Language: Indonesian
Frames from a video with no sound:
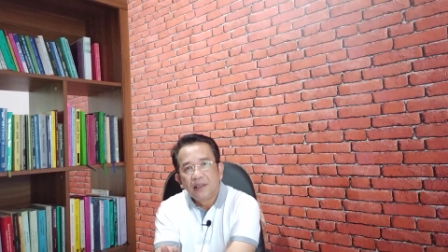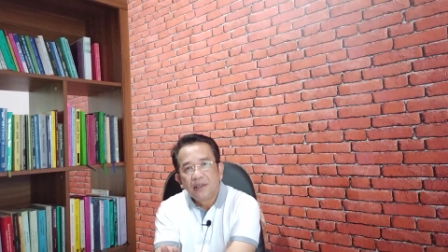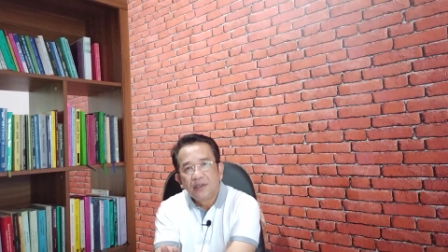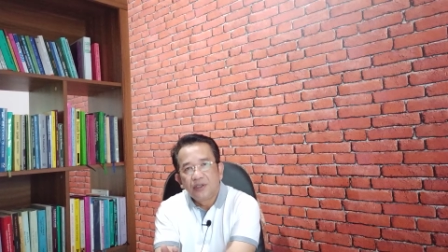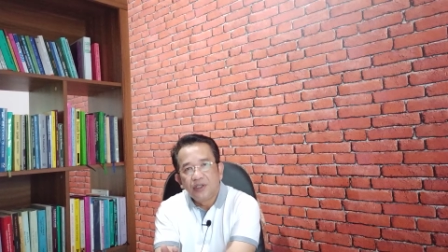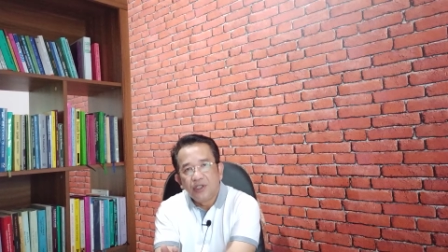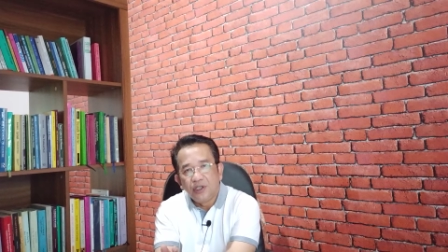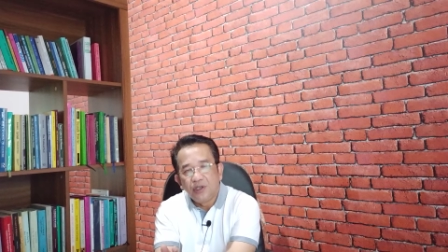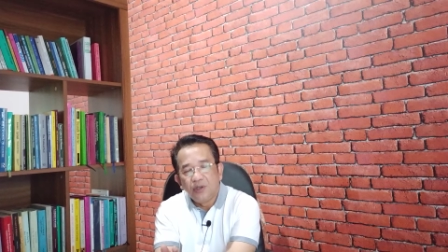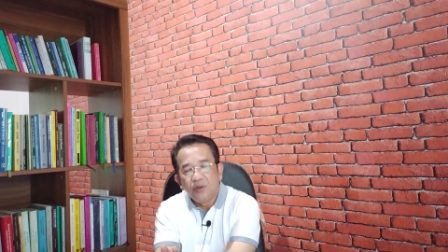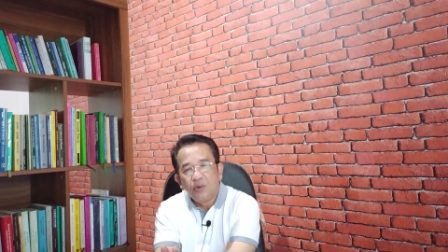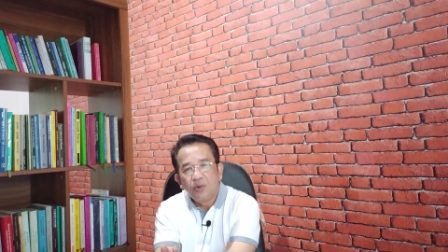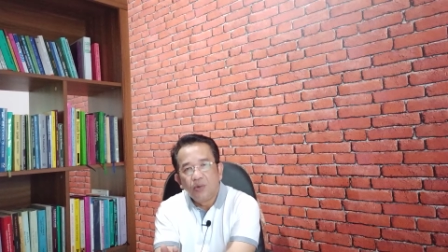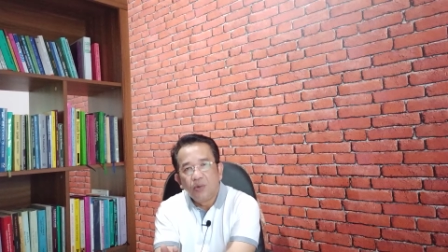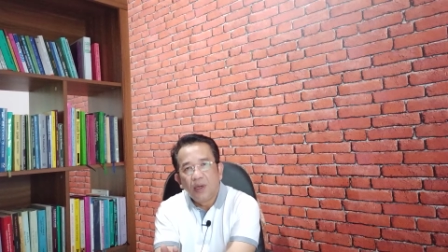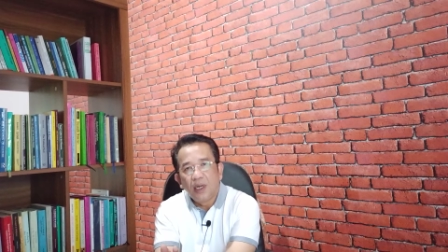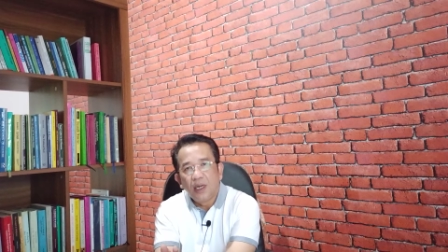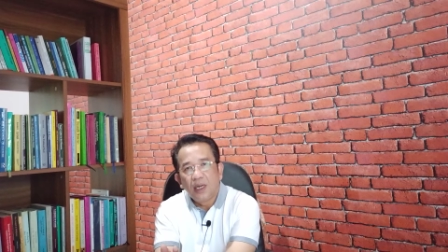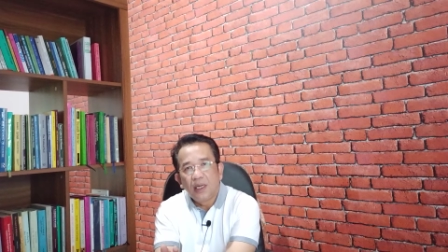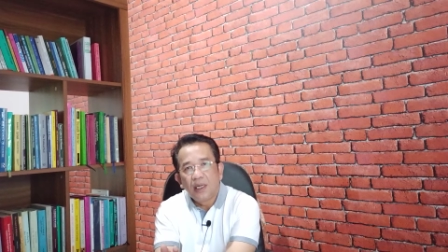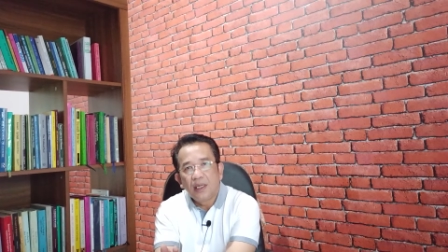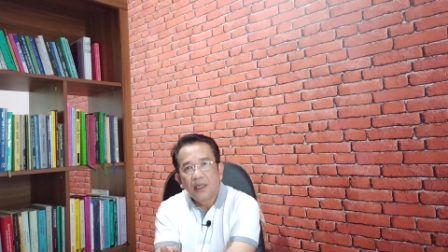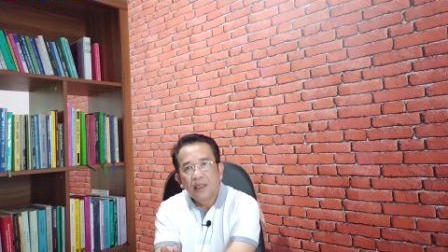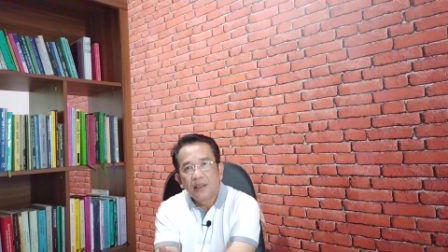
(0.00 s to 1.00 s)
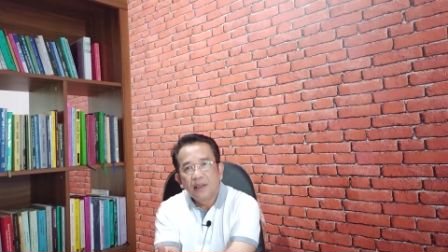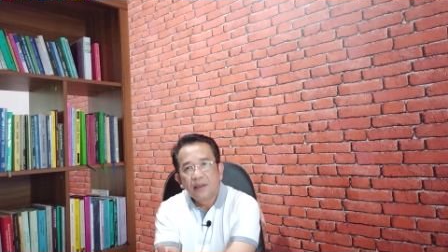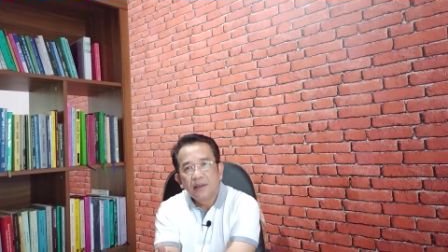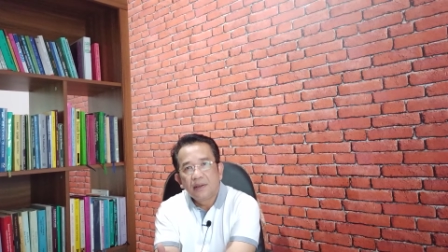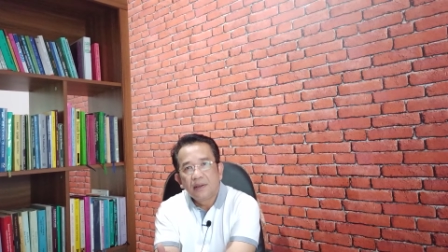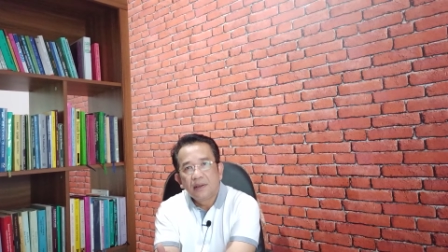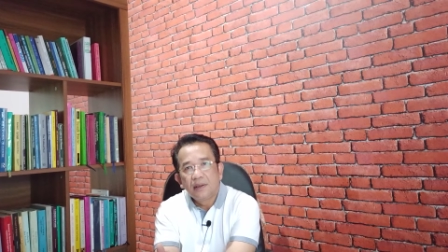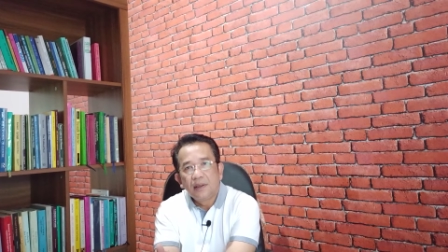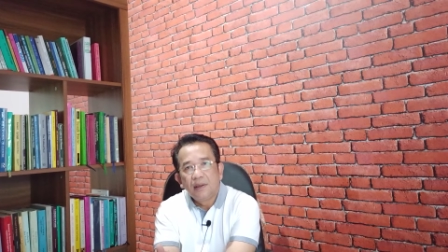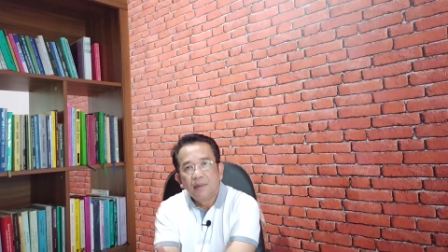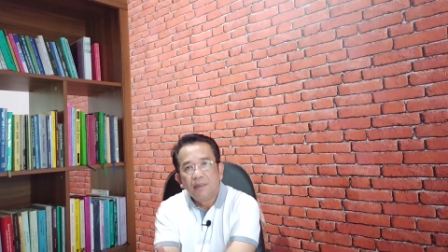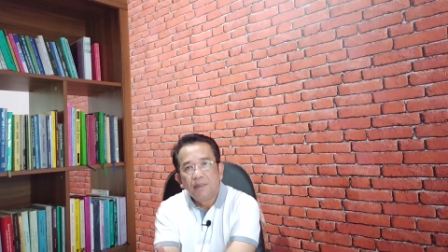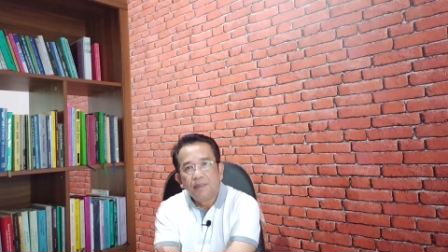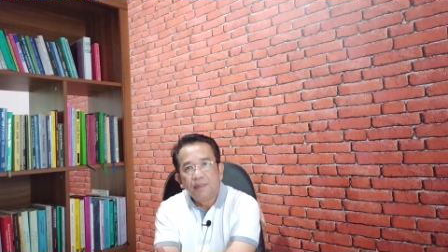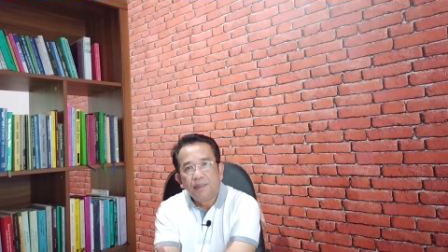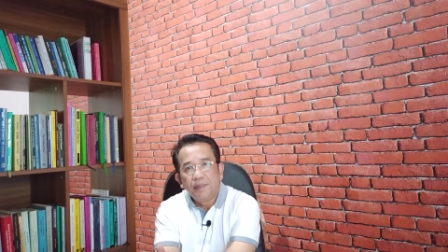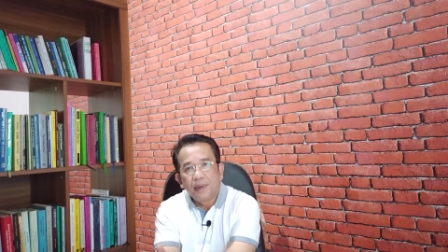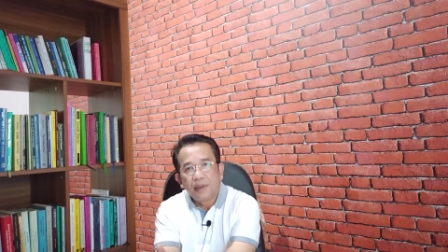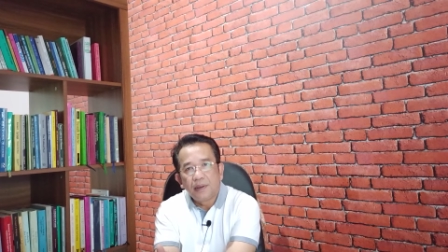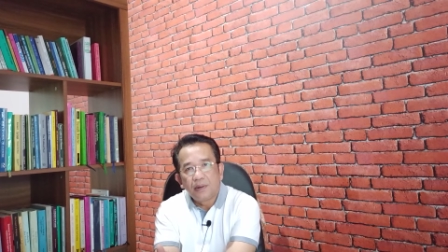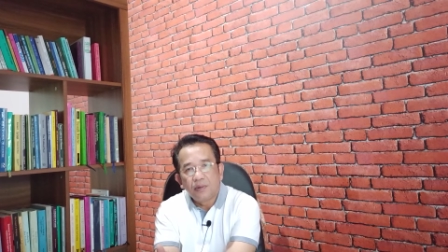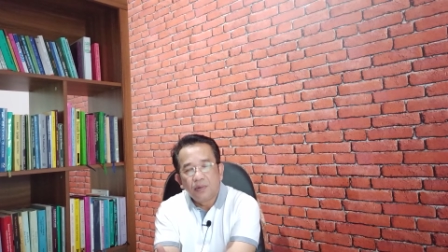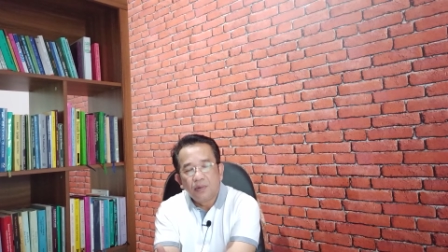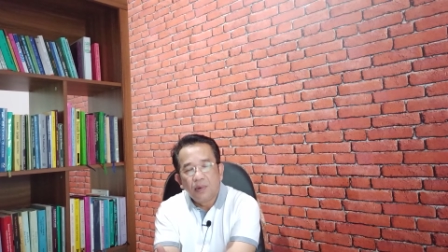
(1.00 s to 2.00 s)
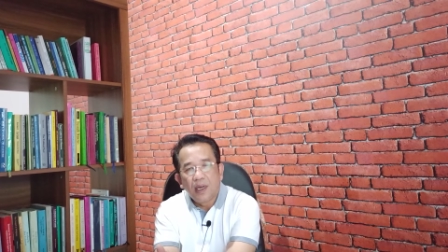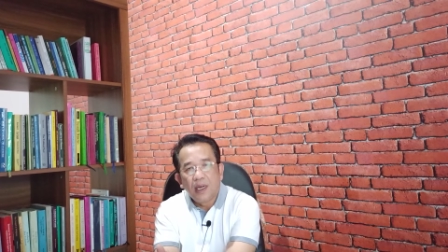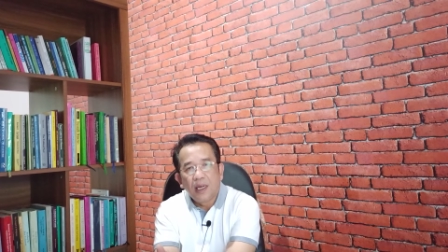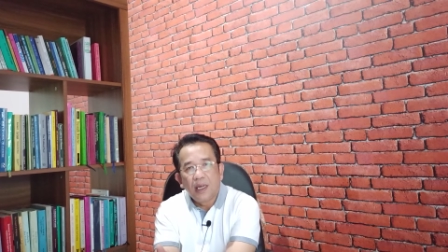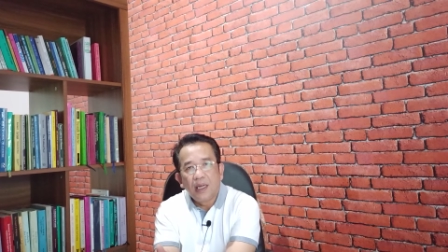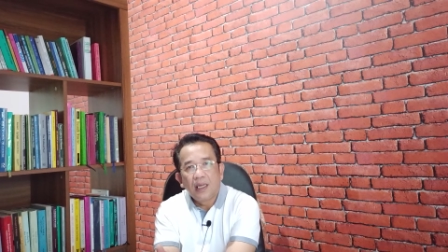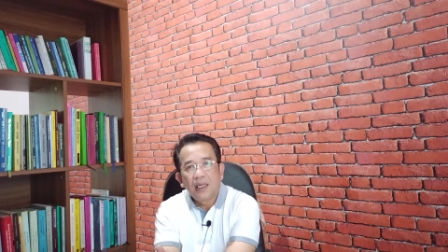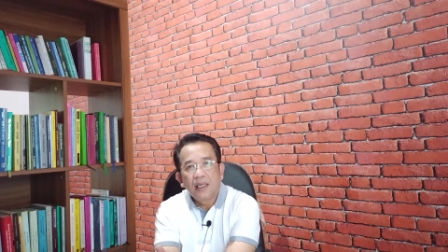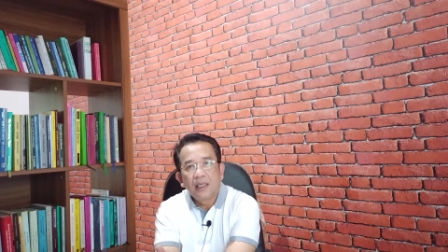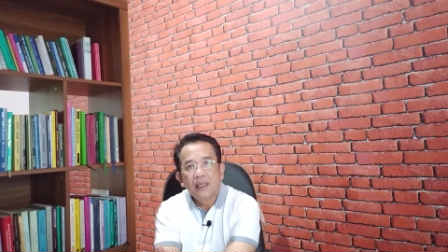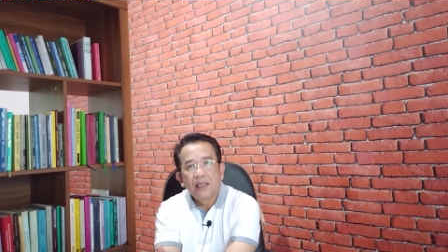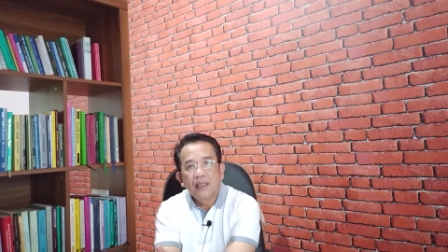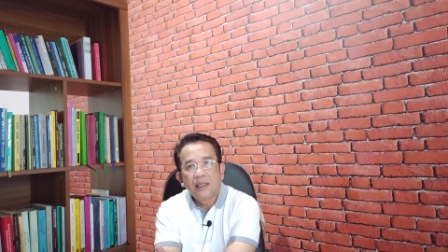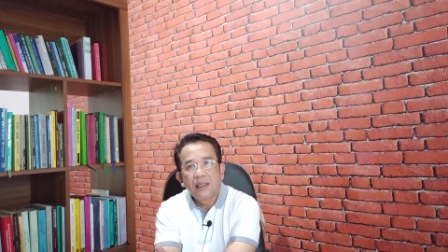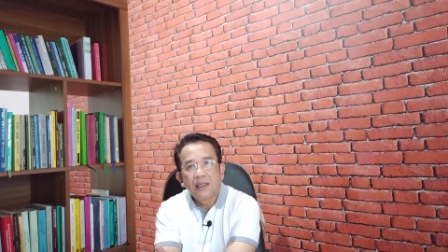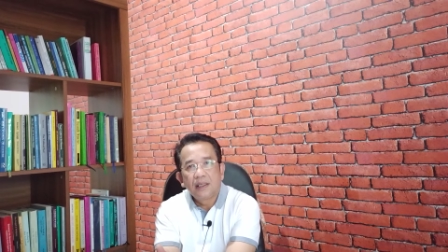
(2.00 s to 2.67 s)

sintua, pertua,